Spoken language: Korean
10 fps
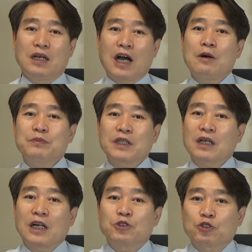함께
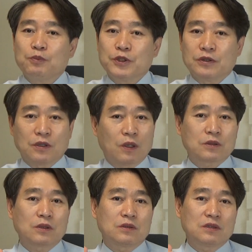갈 수 없는
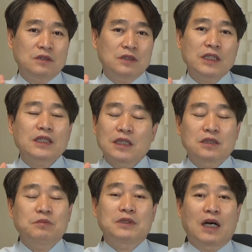어떤 체제가
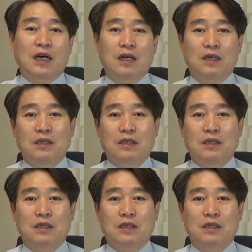있습니다.